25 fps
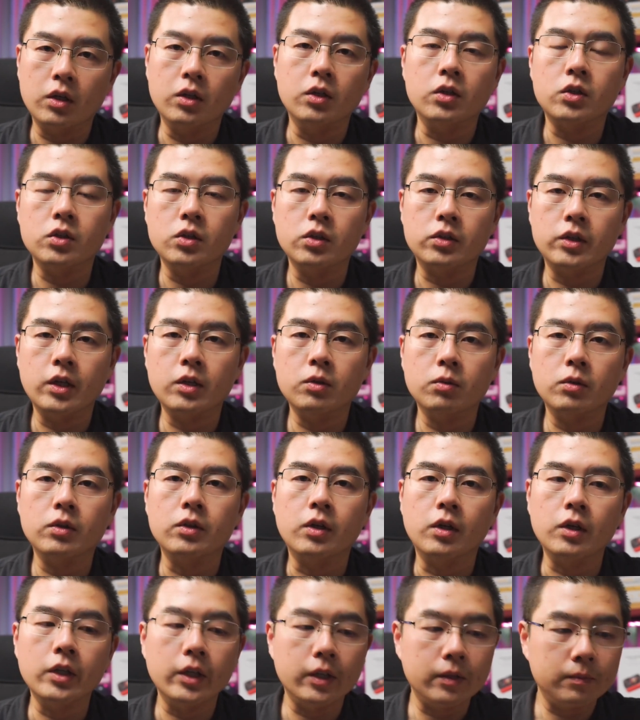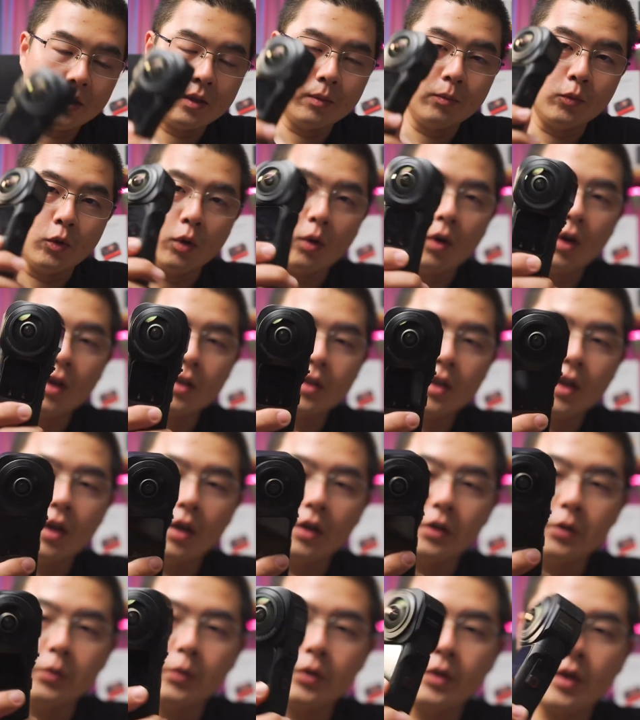格式的兼容的能力。模块
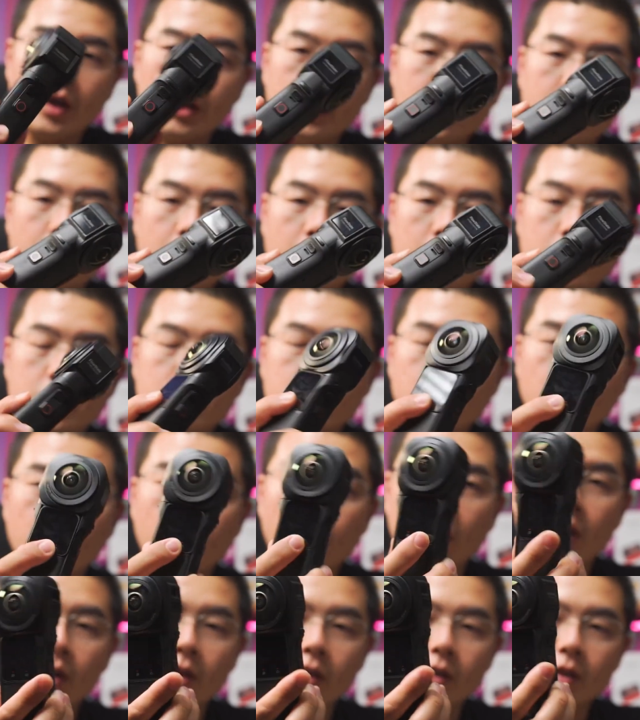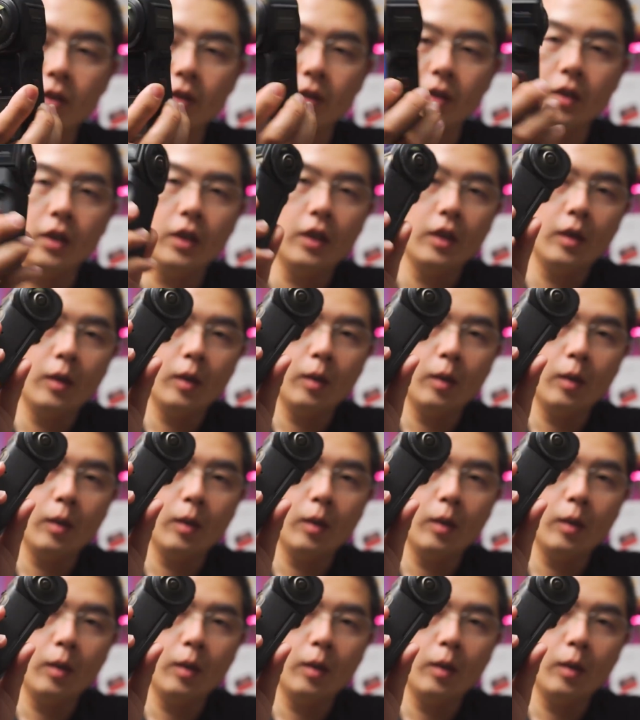上，因为它这个核心模块的这个